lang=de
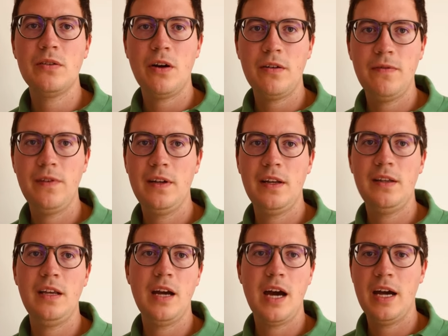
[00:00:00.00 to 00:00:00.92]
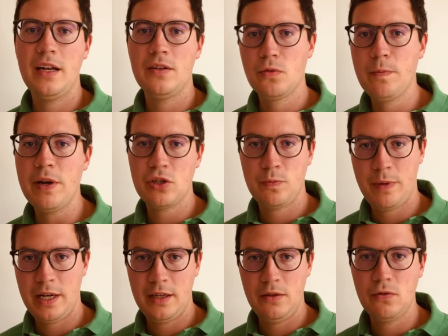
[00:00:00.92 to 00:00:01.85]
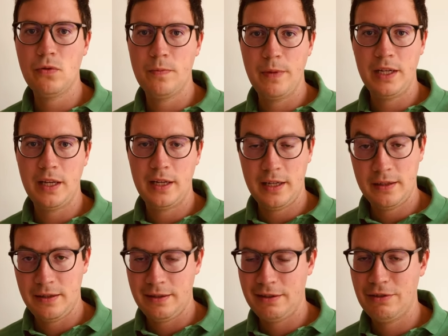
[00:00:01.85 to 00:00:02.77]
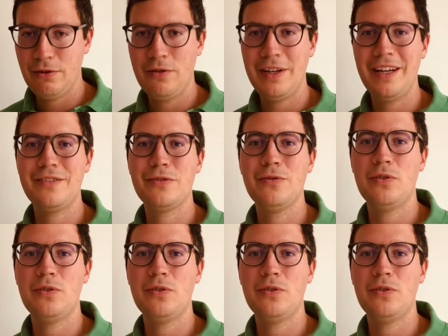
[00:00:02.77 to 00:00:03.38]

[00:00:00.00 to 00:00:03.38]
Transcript: Dort findet ihr eine super spannende Dokumentation dazu,